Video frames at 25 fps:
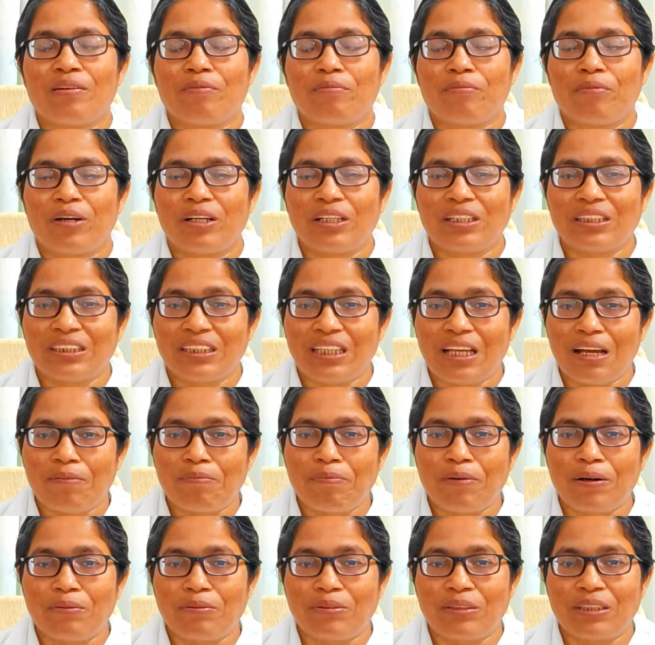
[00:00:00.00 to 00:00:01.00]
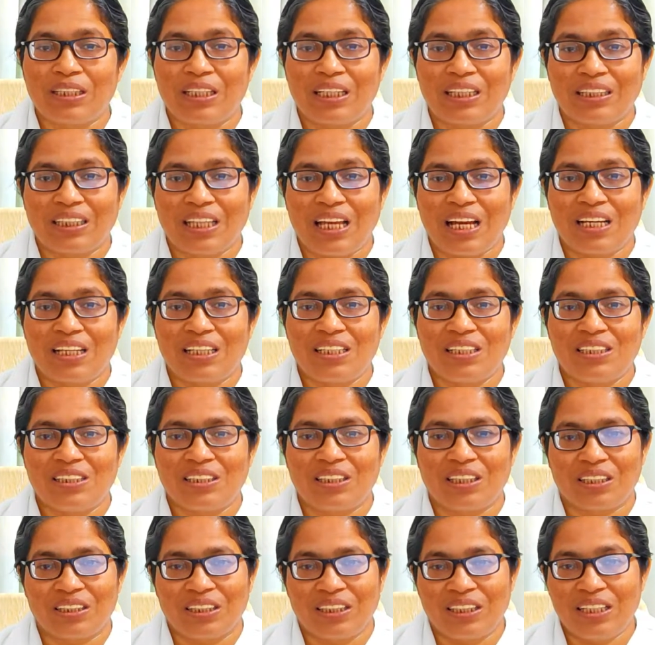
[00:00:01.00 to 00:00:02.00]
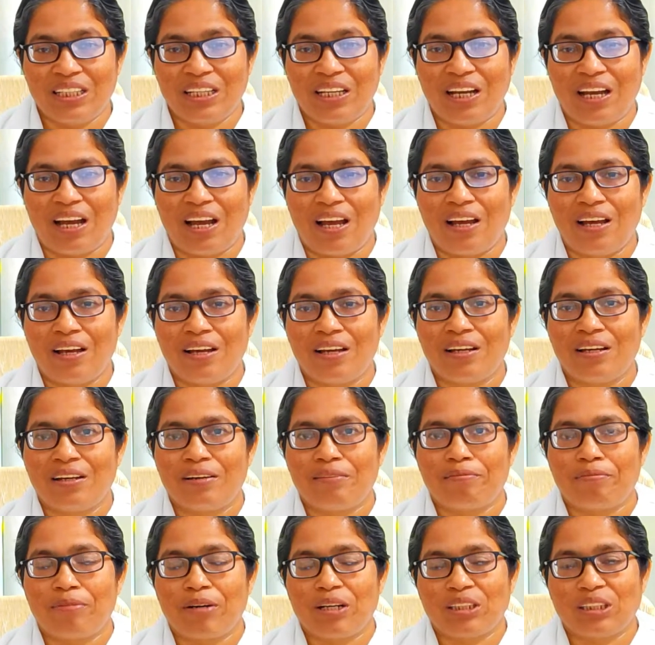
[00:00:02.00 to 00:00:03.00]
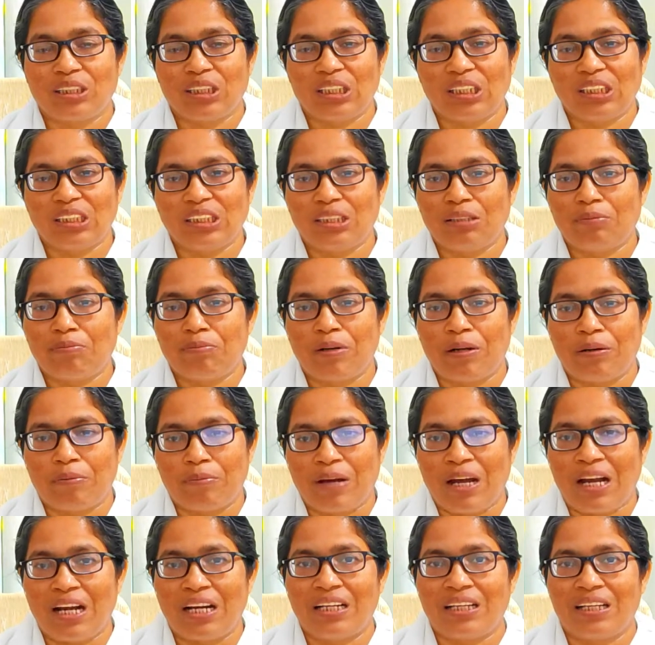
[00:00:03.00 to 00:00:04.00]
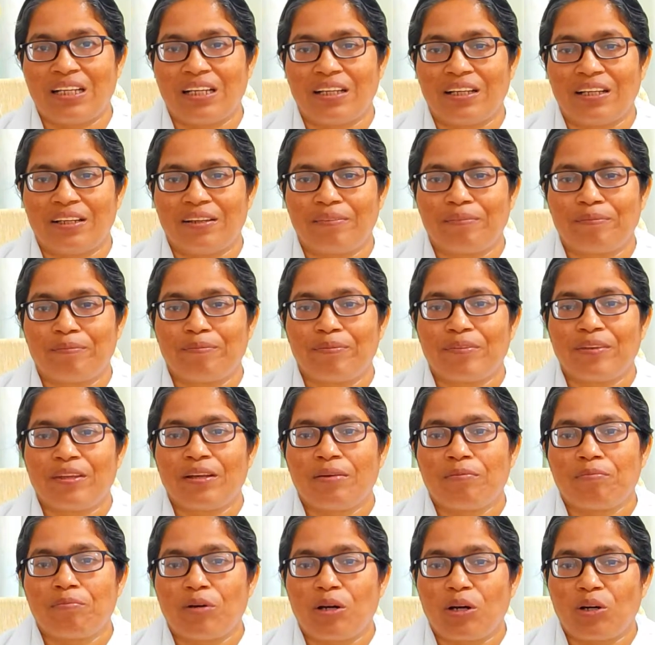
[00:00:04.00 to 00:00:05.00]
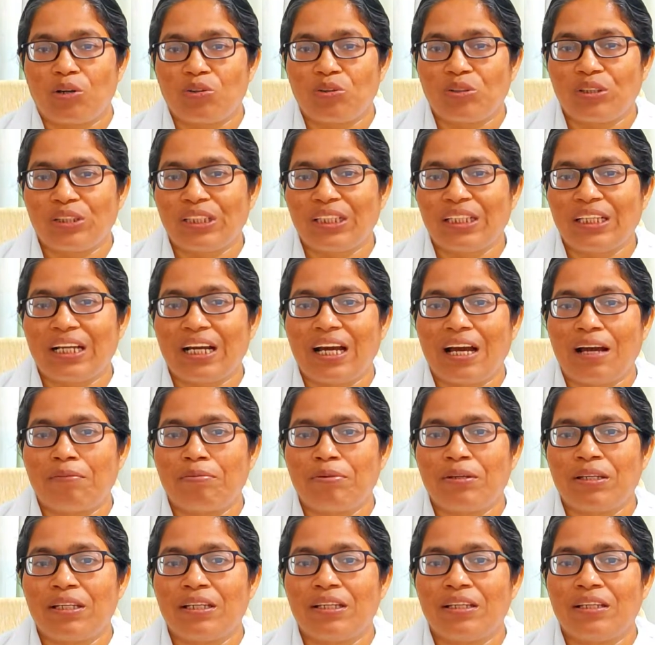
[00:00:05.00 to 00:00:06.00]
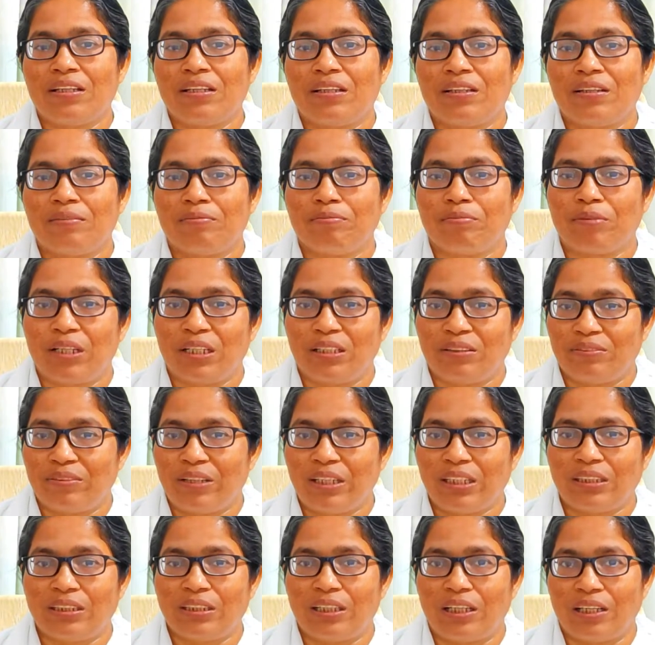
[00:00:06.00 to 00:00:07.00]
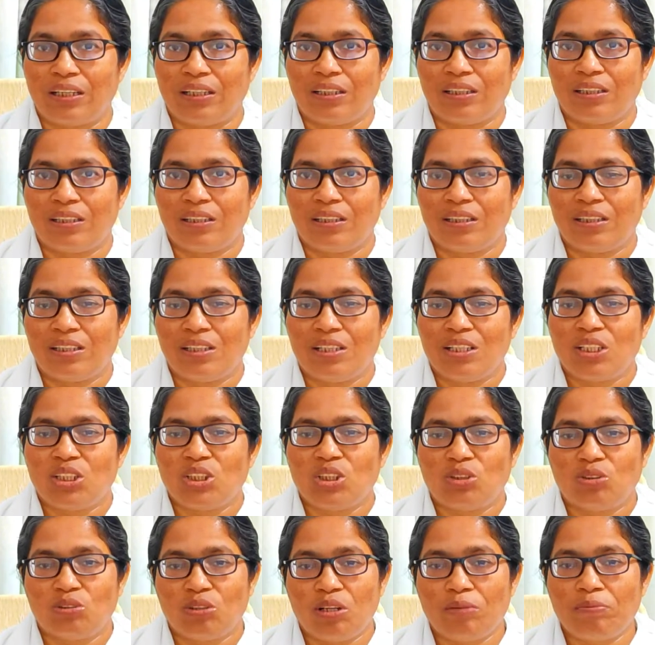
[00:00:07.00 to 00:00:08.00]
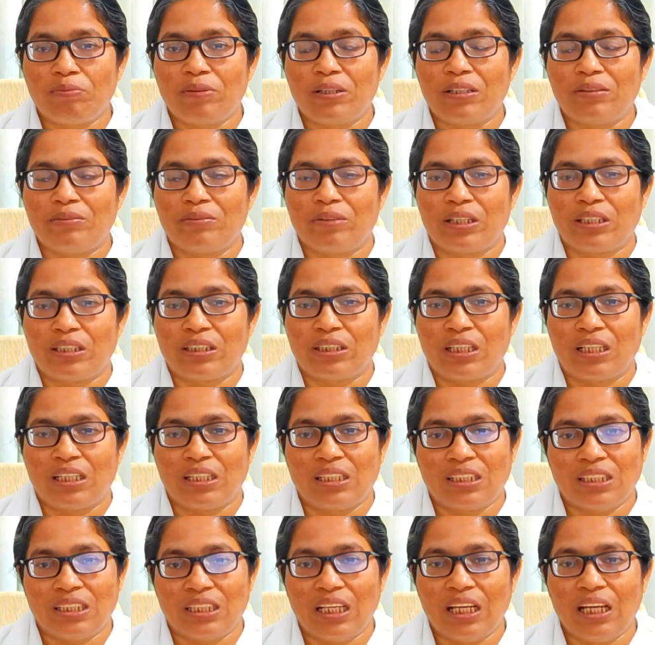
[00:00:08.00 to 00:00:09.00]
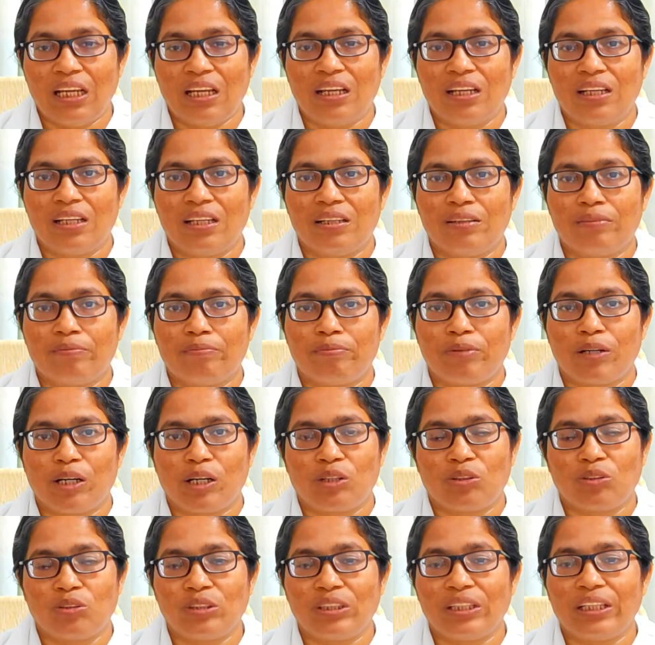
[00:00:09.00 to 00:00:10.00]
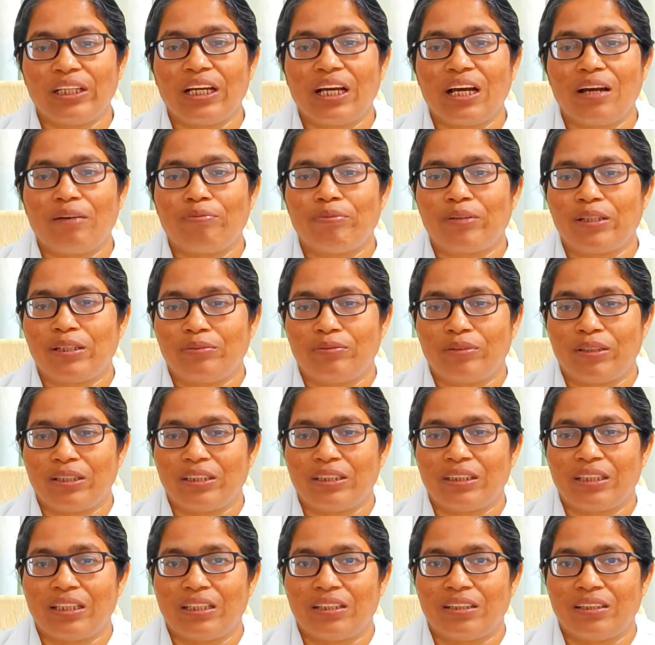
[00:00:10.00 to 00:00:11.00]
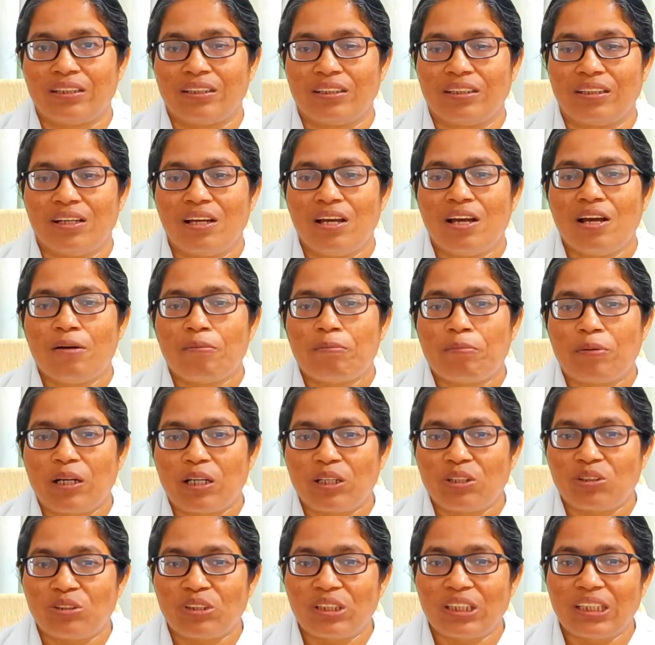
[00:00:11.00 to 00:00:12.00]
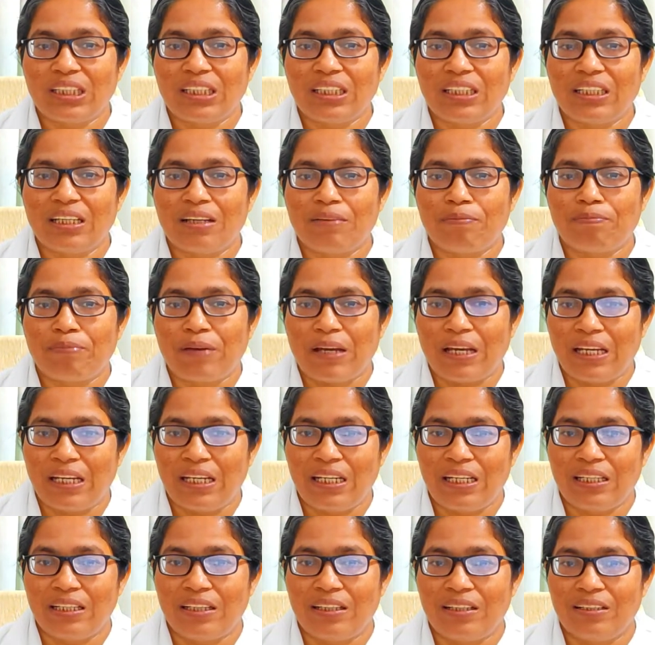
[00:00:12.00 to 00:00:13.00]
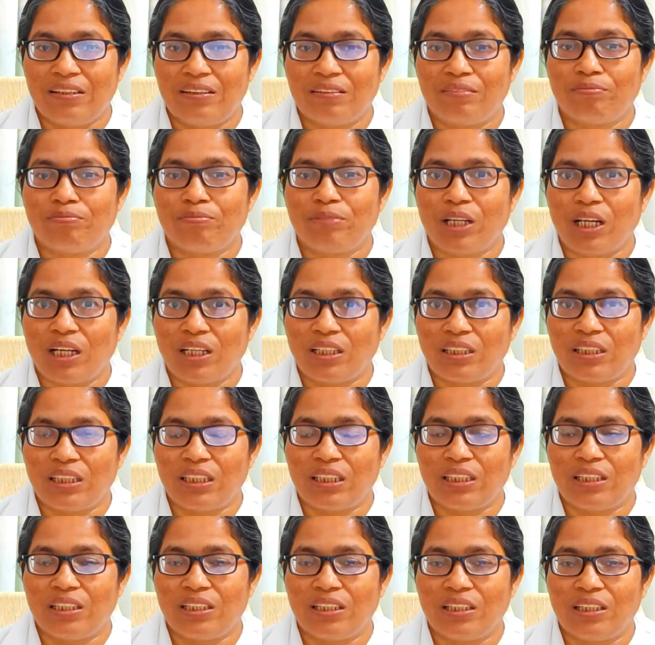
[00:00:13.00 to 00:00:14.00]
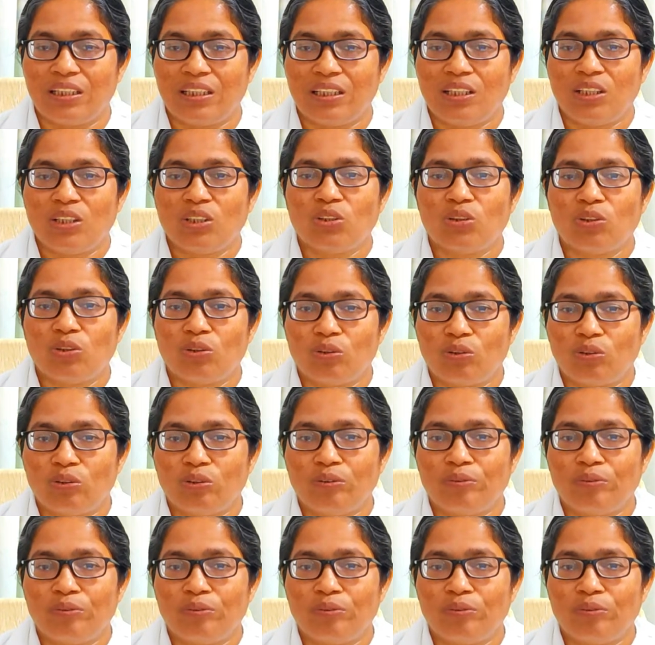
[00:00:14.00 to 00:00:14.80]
मनसा पवित्रता की शक्ति का प्रत्यक्ष प्रमाण है प्रकृति का भी परिवर्तन स्वपरिवर्तन से प्रकृति का परिवर्तन प्रकृति के पहले व्यक्ति तो